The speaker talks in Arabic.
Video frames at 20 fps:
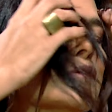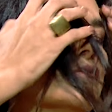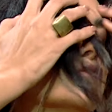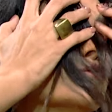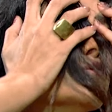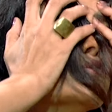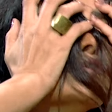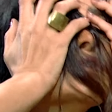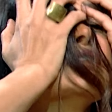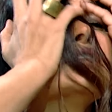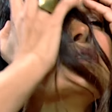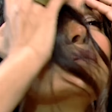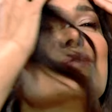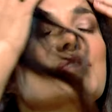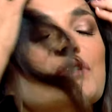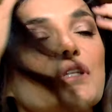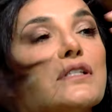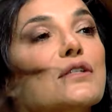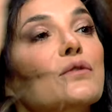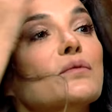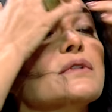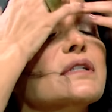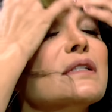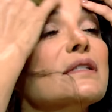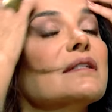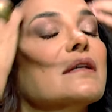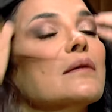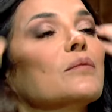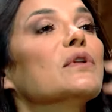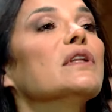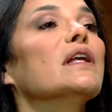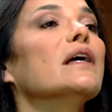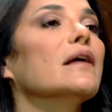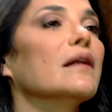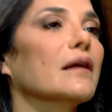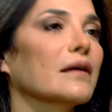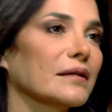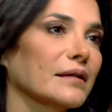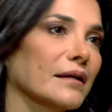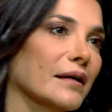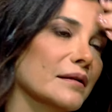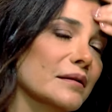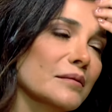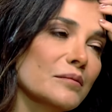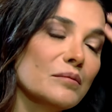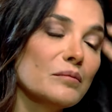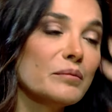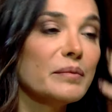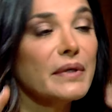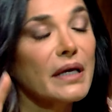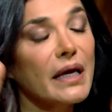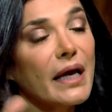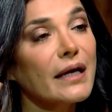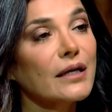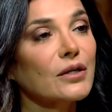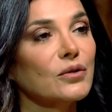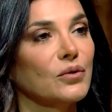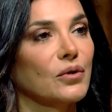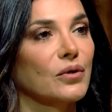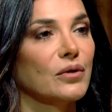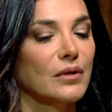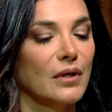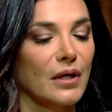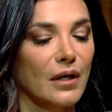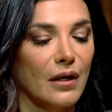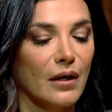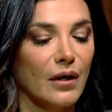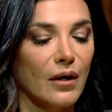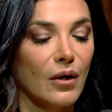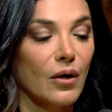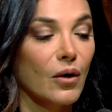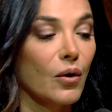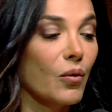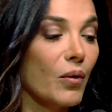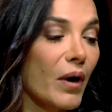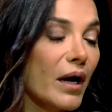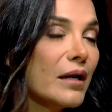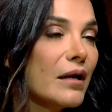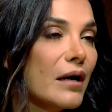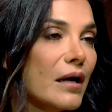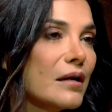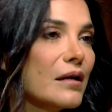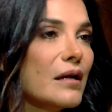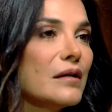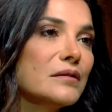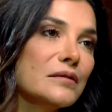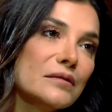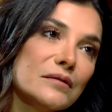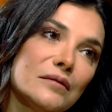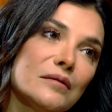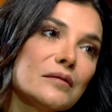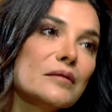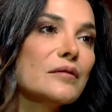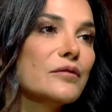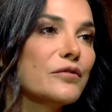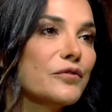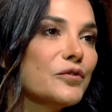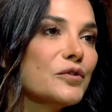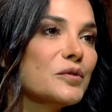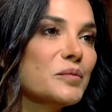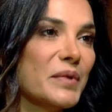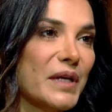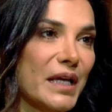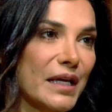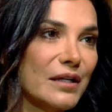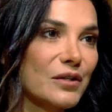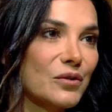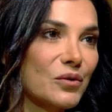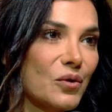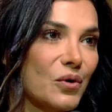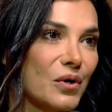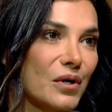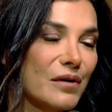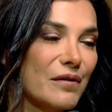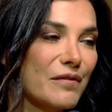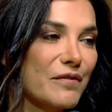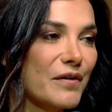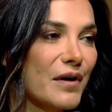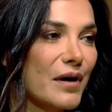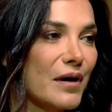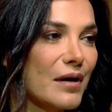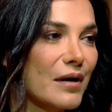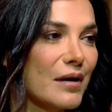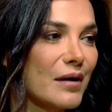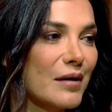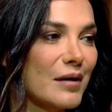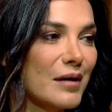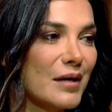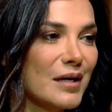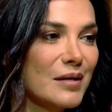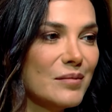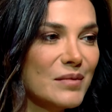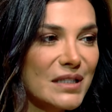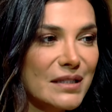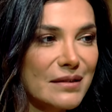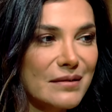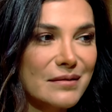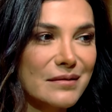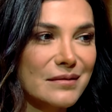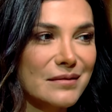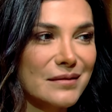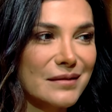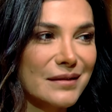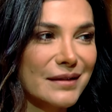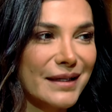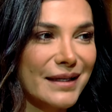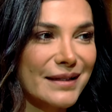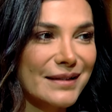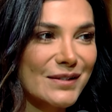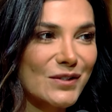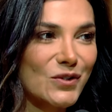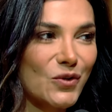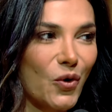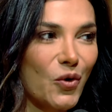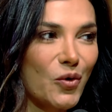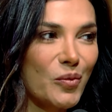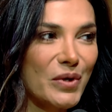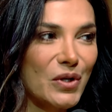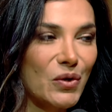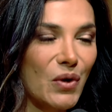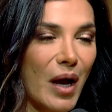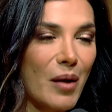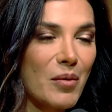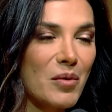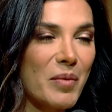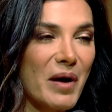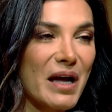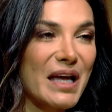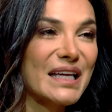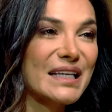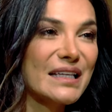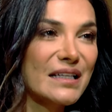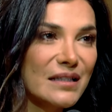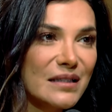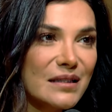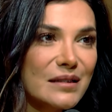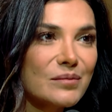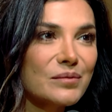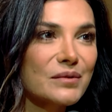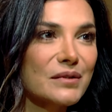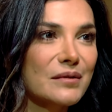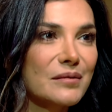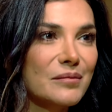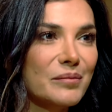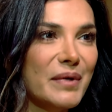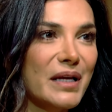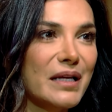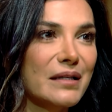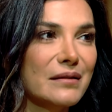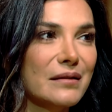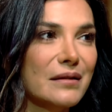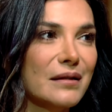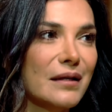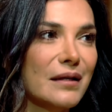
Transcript: وتفوت انت بالشخصيه وتنسى موديلك مم. يعني هيك نوع وانا قررت فوت بهيك نوع فقمت كان الصعوبه انه عامل بقى اكيليبر بين